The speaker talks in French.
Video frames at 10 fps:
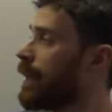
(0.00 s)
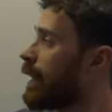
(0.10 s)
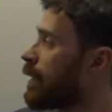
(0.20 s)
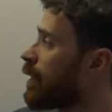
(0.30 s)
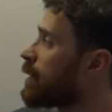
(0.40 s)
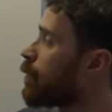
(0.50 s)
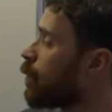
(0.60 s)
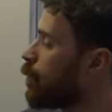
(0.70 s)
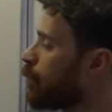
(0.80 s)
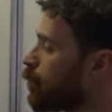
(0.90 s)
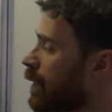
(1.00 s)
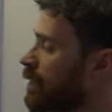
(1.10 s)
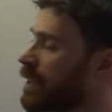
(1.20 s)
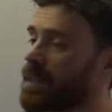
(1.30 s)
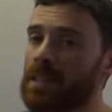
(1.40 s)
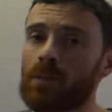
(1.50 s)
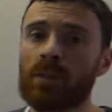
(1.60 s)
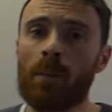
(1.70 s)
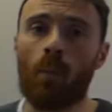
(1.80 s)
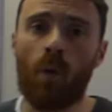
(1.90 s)
Et dans les zones rouges où la vitesse des ondes
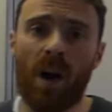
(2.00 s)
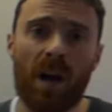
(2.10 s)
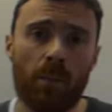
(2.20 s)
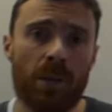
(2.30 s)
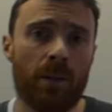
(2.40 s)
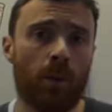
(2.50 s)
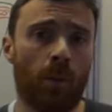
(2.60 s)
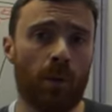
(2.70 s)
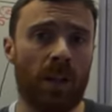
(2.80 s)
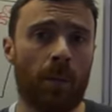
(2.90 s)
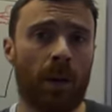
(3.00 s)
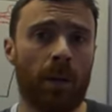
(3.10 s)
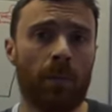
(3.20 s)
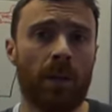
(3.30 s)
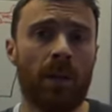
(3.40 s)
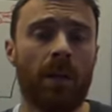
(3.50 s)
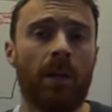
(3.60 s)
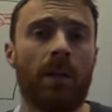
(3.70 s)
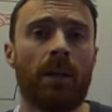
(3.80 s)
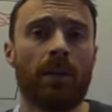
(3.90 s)
est moins rapide que le modèle PREM,
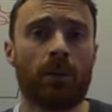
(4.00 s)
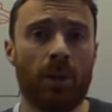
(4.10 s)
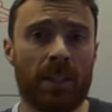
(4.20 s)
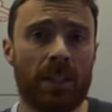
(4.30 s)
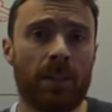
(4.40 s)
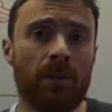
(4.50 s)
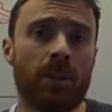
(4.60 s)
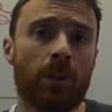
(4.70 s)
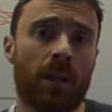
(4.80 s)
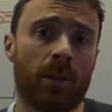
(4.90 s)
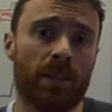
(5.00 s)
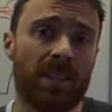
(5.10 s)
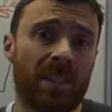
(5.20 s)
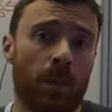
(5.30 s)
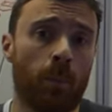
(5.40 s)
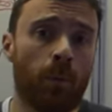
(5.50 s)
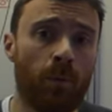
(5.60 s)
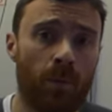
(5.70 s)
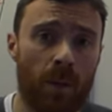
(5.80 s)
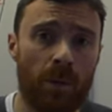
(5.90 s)
cela signifie que la densité est plus
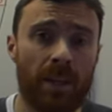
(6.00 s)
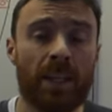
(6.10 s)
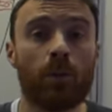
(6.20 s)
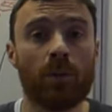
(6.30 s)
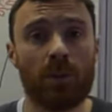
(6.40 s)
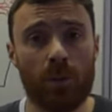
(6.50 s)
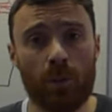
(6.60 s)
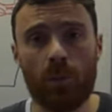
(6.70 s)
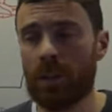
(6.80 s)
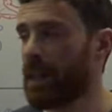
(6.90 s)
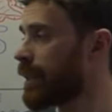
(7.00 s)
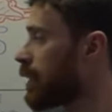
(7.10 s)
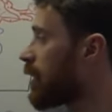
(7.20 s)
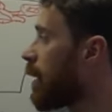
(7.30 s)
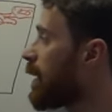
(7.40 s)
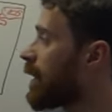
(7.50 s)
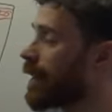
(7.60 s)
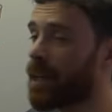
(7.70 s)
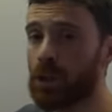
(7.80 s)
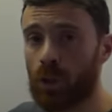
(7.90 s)
faible et donc sans doute qu'il s'agit d'un
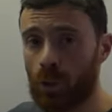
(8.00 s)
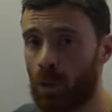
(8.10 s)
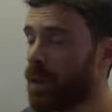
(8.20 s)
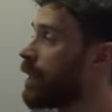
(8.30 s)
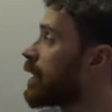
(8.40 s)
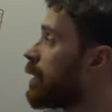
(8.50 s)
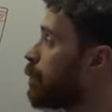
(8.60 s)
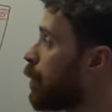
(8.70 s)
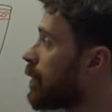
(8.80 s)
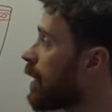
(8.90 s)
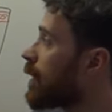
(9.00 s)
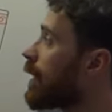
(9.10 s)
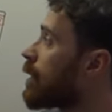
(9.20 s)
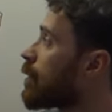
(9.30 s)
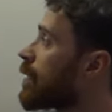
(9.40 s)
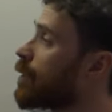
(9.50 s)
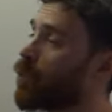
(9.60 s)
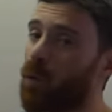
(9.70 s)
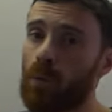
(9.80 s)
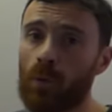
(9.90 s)
matériel chaud qui peut-être est en train de
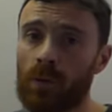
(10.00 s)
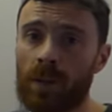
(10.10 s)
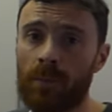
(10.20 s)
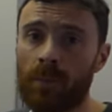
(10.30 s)
remonter.